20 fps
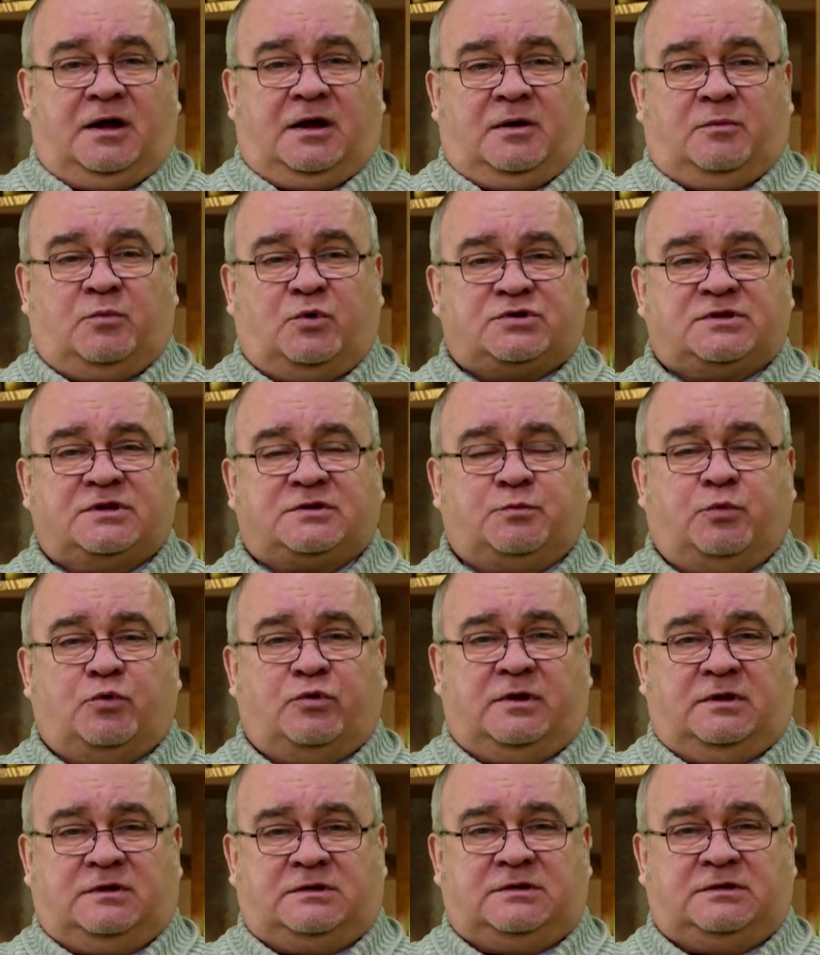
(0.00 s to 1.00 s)
Можно
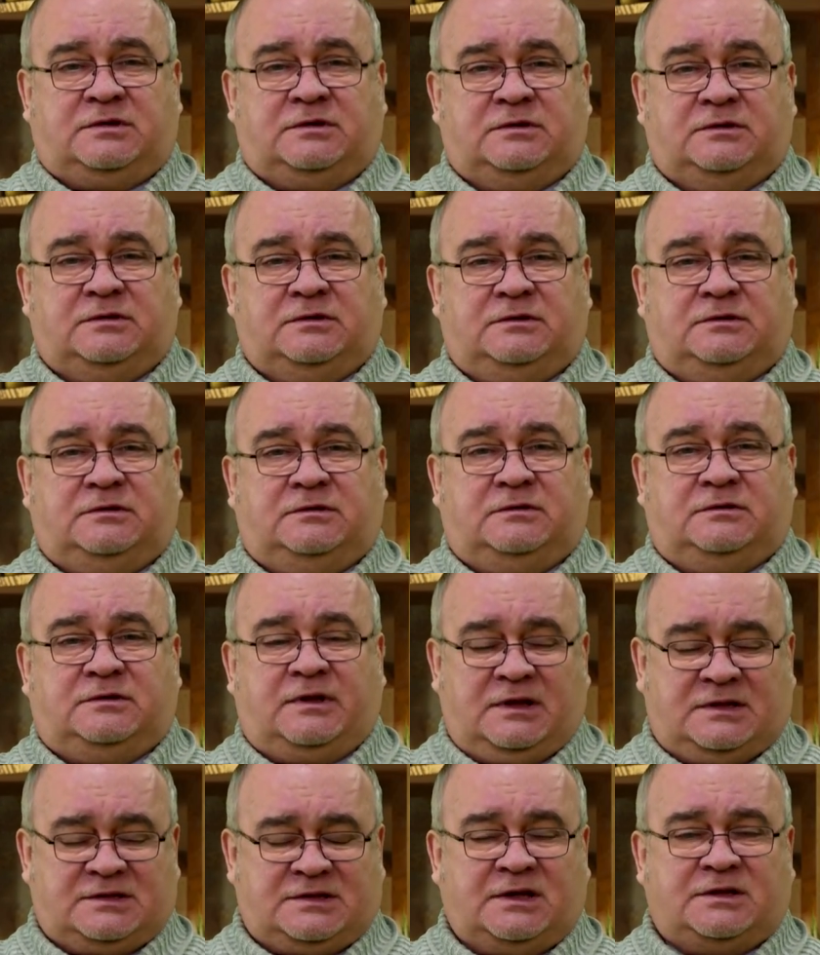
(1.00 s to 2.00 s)
спорить,
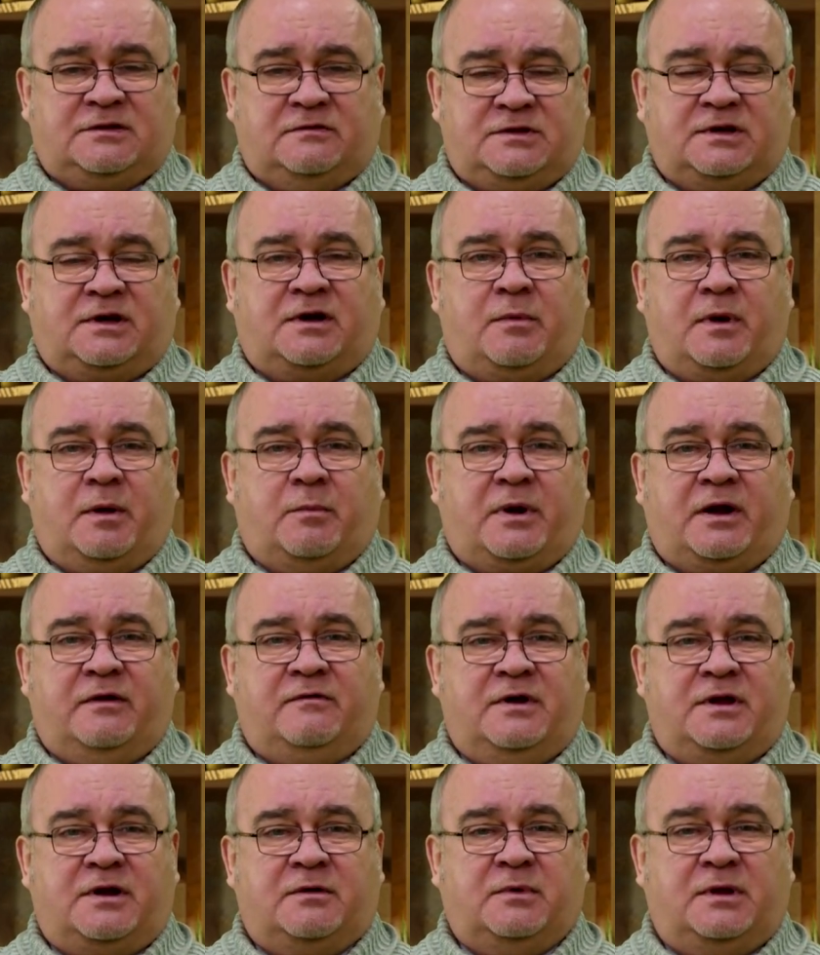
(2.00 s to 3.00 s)
30 декабря
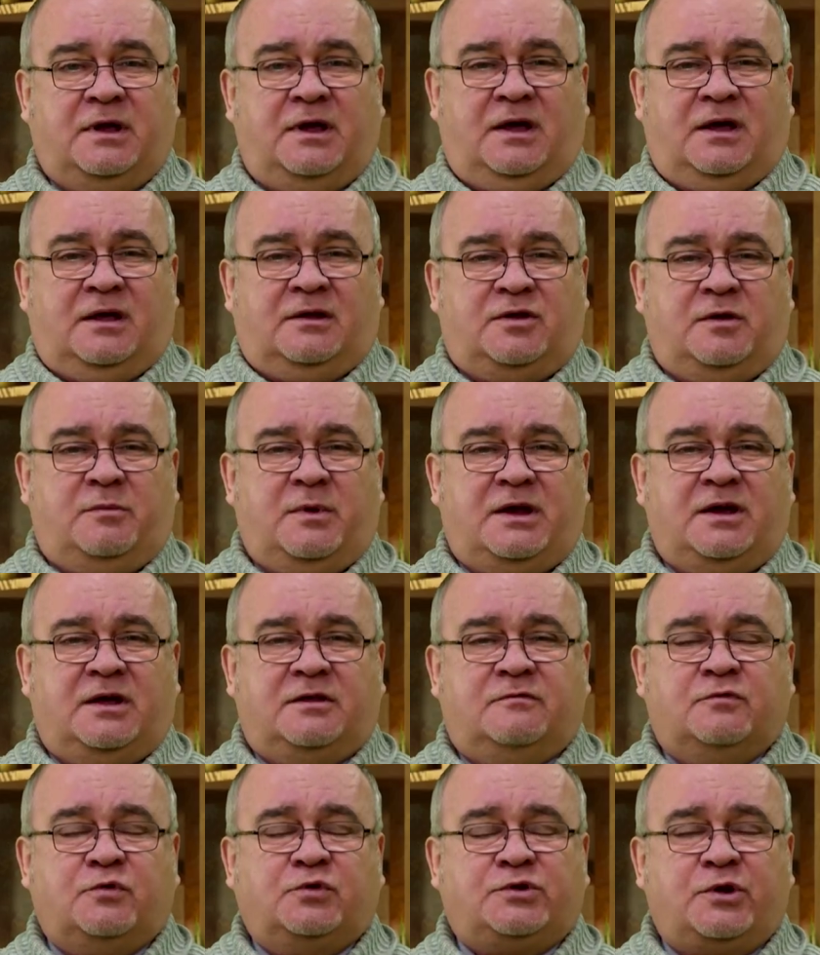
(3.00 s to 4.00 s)
проверим, не менее
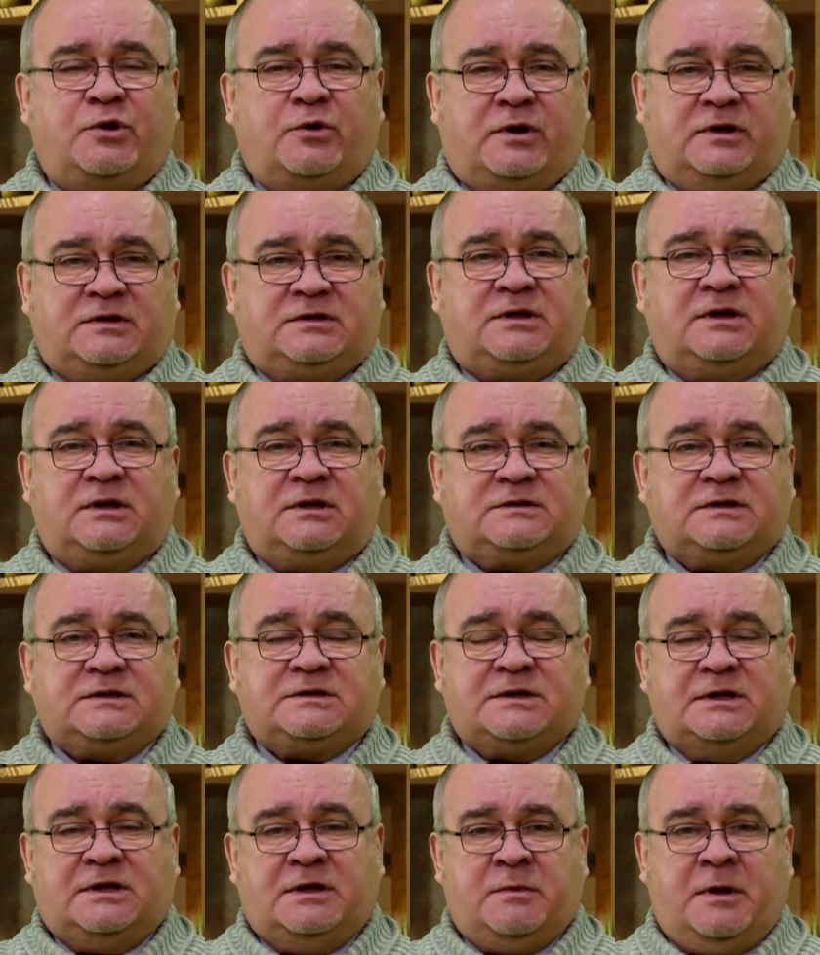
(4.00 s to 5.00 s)
двух-трех останется
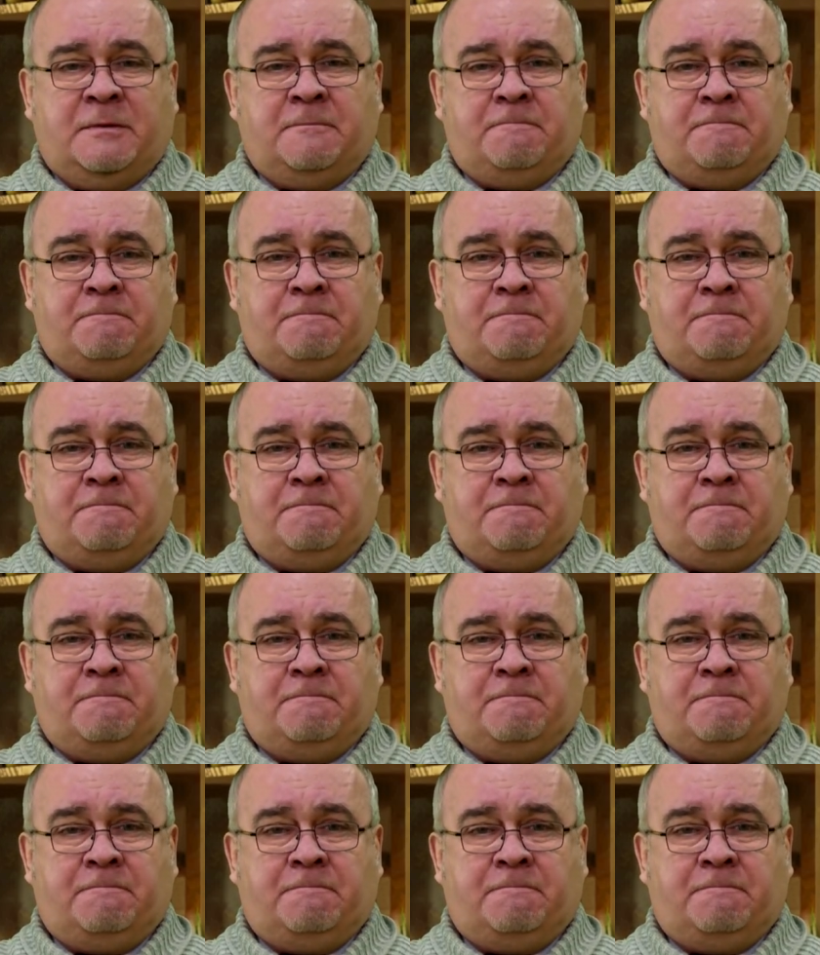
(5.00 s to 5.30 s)
целыми.